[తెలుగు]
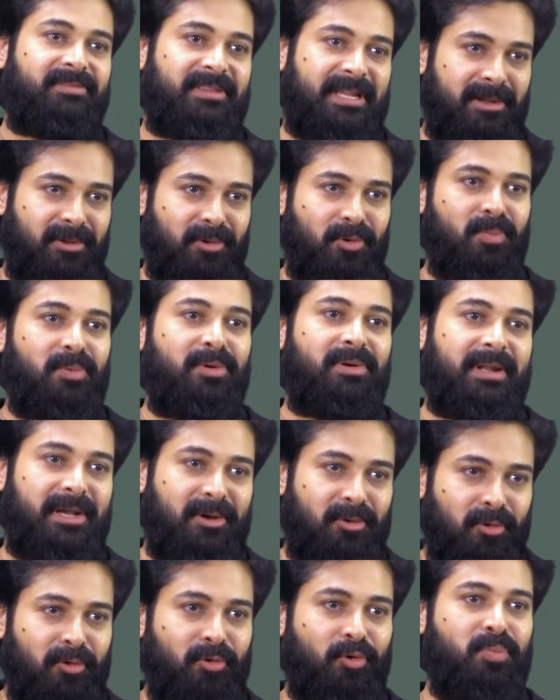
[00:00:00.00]
తన రూమ్లో
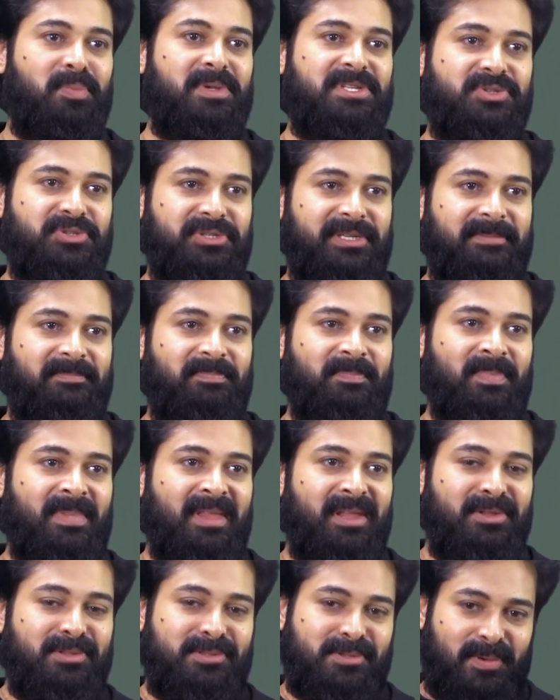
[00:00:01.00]
నాకు ఒక రూమ్ ఇచ్చి
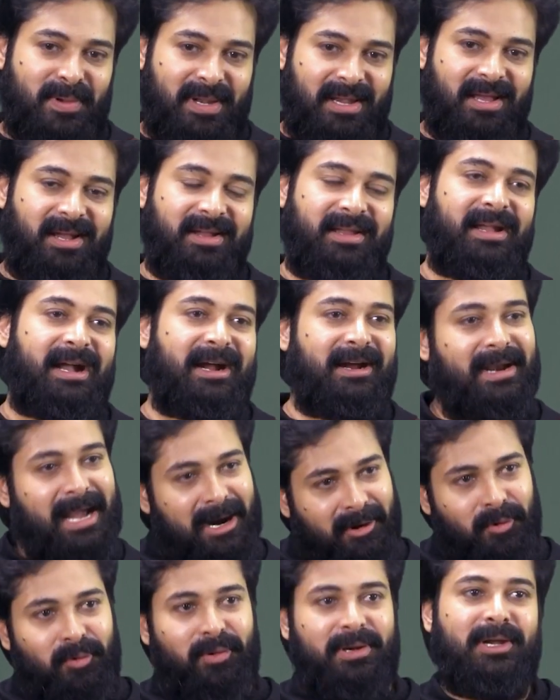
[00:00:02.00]
సో అలాగే అక్కడ
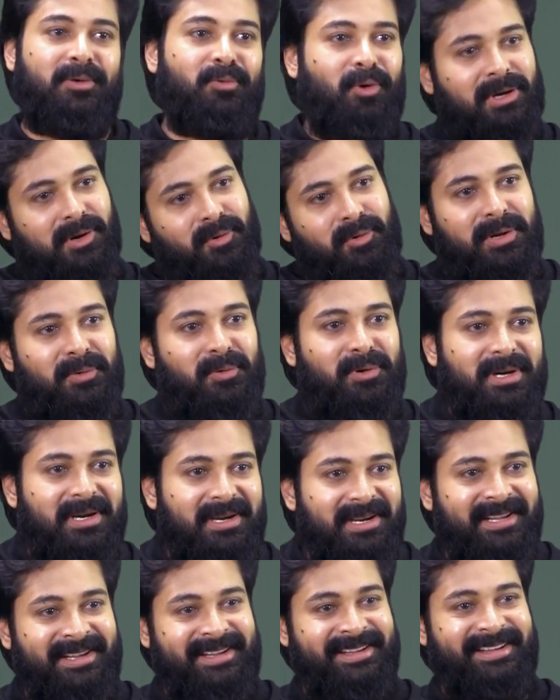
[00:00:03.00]
అక్కడ కూడా నేను వంటలో ఉండేవాడినండి